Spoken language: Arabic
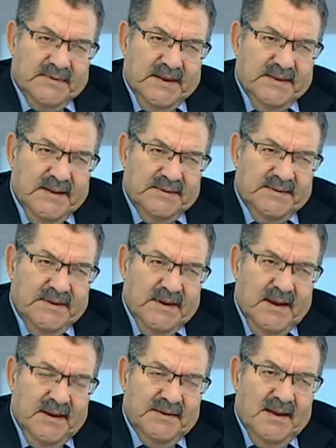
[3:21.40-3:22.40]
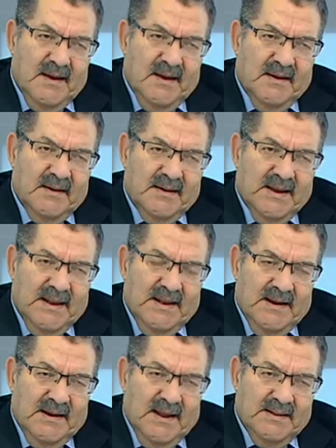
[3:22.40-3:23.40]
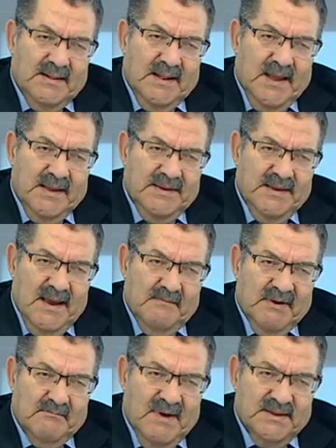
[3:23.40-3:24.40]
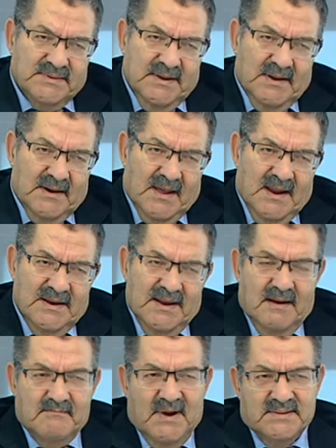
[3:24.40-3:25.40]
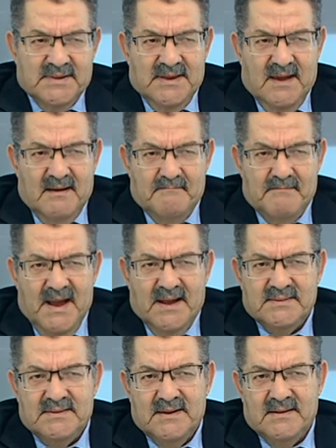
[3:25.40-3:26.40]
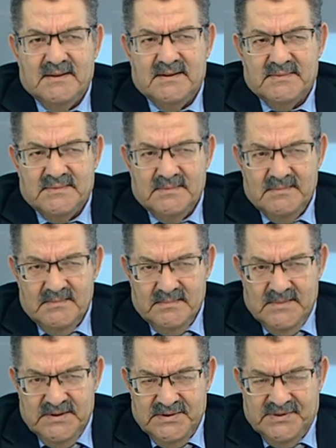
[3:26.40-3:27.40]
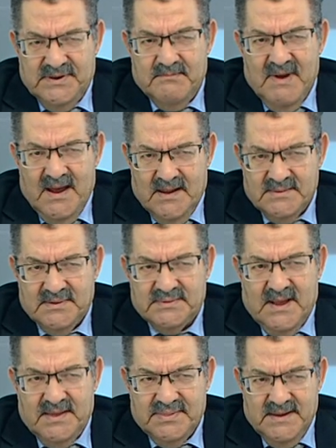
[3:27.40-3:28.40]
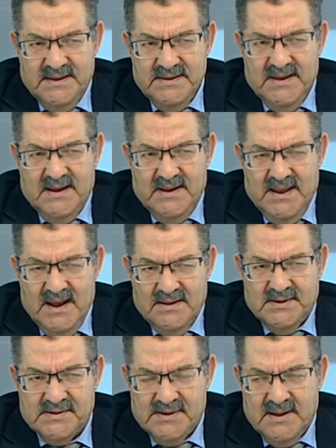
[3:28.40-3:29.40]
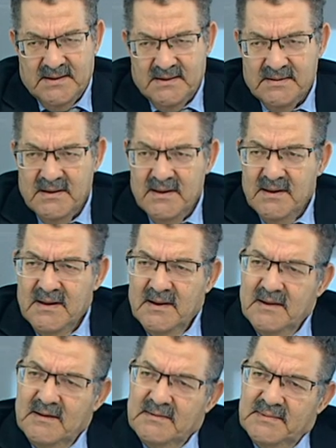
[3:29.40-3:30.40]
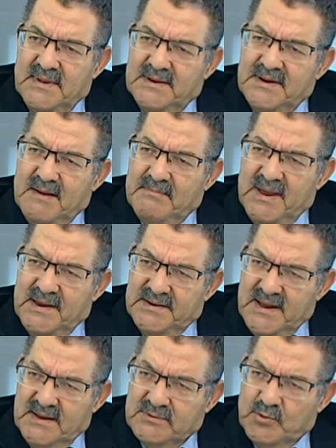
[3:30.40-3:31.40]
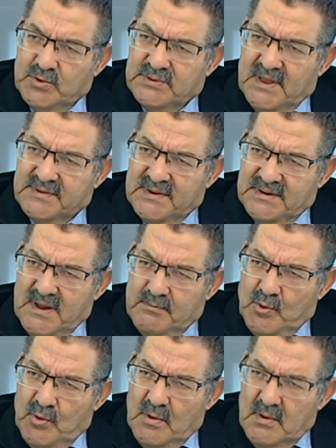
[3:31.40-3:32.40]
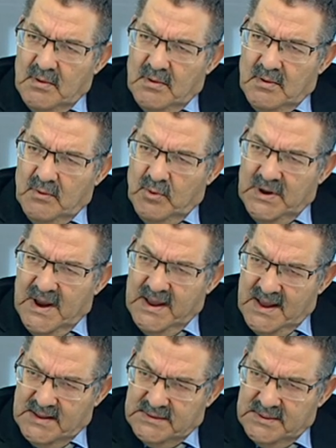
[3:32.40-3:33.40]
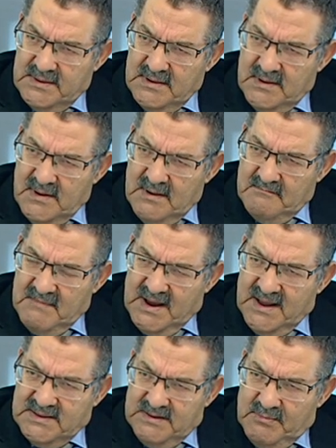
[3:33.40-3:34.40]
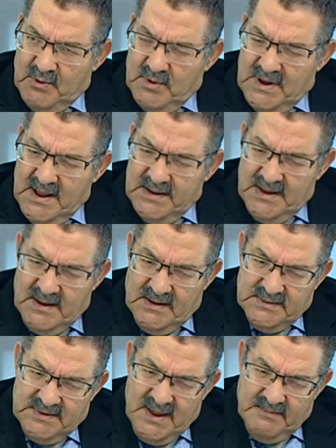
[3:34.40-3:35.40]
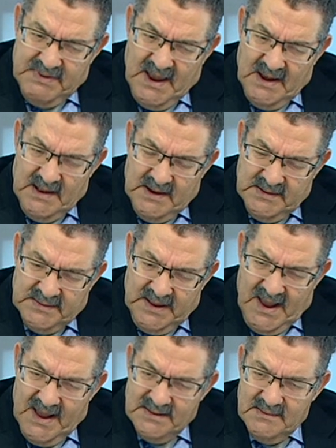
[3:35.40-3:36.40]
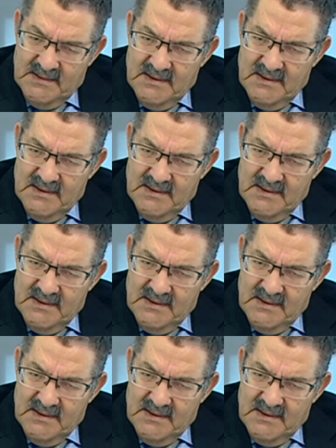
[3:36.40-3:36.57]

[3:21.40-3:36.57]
سيدتي احنا خلال هذه الايام الماضيه القليله الماضيه بعد اجتماعات تحضيريه لهذا السهر دنا بيانات واتصلنا بكل الولايات مكاتب الولايه التابعه للاتحاد